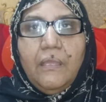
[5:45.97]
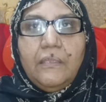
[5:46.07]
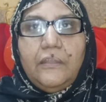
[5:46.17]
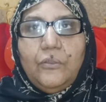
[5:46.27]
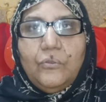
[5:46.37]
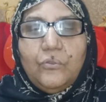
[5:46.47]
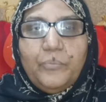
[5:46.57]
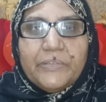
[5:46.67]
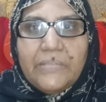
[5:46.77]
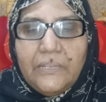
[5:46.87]
इन लोगों को
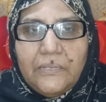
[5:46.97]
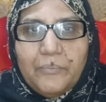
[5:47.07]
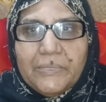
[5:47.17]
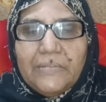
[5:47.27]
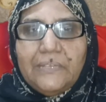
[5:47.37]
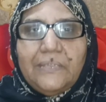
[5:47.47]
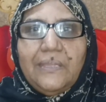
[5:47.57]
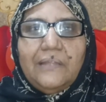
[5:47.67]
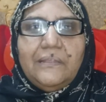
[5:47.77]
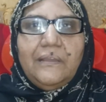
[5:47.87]
पता ही नहीं है पता नहीं कि
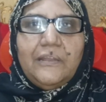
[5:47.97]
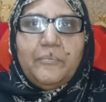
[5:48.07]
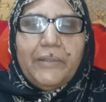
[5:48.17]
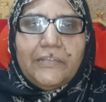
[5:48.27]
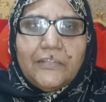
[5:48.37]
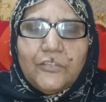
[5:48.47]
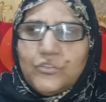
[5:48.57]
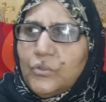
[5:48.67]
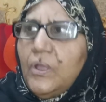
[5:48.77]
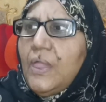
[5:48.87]
क्या दिखाने बैठ जाते
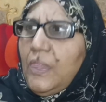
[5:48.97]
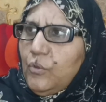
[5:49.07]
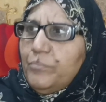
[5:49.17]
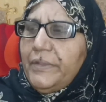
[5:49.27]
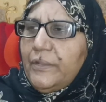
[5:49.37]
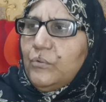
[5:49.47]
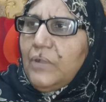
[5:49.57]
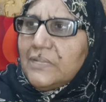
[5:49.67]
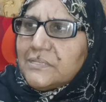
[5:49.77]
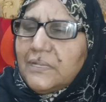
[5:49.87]
जो उम्र को
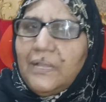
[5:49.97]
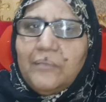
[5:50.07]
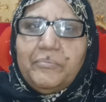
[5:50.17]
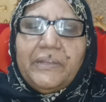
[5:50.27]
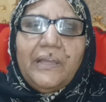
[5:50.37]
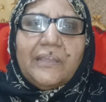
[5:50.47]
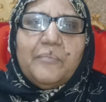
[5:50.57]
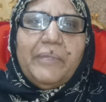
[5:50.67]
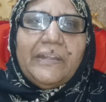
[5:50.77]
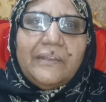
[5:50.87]
हज का बना के
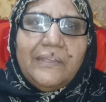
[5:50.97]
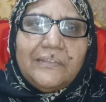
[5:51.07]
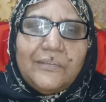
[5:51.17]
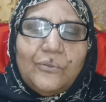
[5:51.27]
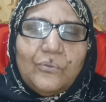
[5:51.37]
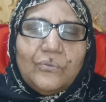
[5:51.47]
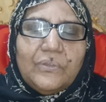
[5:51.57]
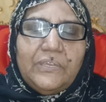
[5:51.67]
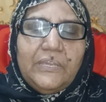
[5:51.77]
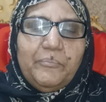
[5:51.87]
बैठ गए जिन लोगों को
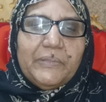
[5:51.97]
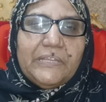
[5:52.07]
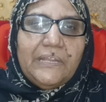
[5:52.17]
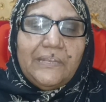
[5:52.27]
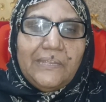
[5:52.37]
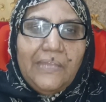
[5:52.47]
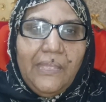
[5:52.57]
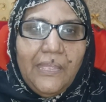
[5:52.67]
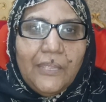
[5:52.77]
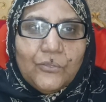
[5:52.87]
ये पता नहीं है
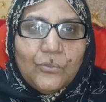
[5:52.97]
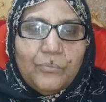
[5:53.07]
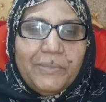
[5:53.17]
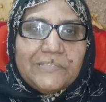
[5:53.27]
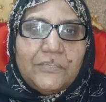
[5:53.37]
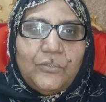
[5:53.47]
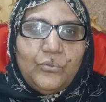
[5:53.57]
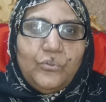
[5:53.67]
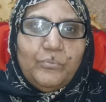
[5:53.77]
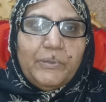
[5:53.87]
तो बस
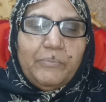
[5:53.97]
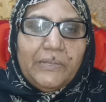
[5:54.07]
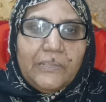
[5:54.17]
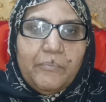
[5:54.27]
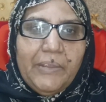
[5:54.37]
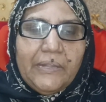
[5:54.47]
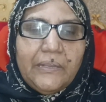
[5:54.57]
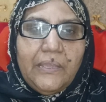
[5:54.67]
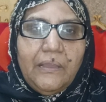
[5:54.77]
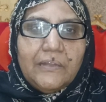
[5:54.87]
यूट्यूबर बन के बैठ
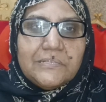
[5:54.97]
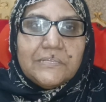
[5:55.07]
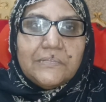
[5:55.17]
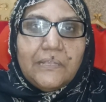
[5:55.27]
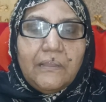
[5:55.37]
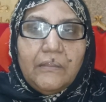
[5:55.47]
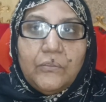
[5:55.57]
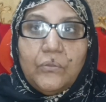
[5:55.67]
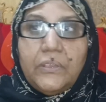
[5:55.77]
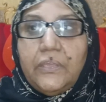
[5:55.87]
गए हर चीज़
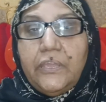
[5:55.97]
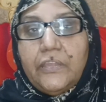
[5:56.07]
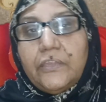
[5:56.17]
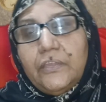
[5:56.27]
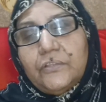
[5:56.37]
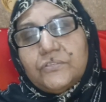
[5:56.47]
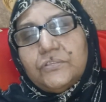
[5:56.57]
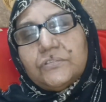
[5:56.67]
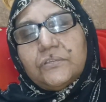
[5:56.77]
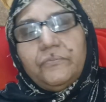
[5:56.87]
दिखानी और एक एक
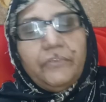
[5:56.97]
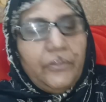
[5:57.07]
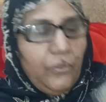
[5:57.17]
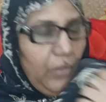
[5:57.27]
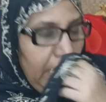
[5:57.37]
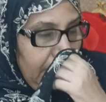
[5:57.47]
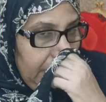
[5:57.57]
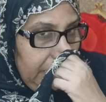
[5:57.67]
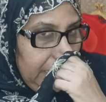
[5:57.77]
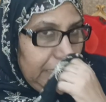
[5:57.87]
चीज़ की वीडियो
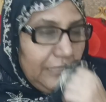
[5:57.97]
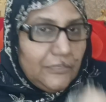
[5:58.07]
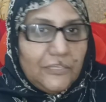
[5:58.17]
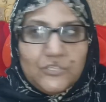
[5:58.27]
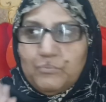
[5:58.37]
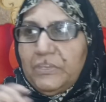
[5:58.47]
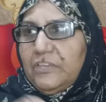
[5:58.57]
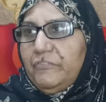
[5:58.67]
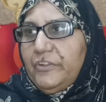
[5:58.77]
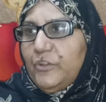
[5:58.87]
एक एक तस्वीर
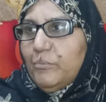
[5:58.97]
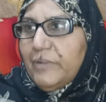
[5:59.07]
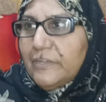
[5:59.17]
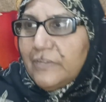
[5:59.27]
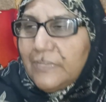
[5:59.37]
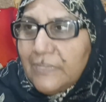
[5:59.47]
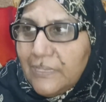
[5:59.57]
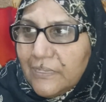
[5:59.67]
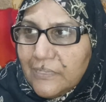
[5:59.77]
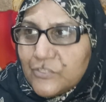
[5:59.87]
की वीडियो बन रही है
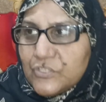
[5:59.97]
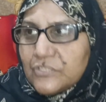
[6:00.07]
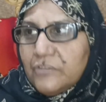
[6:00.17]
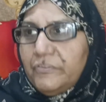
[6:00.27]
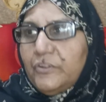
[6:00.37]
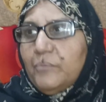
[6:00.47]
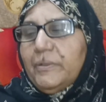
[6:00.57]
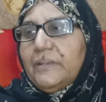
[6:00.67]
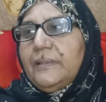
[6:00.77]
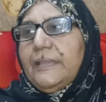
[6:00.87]
एक एक चीज़ की वीडियो
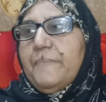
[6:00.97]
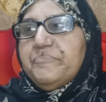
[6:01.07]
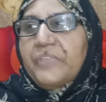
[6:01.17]
बन रही है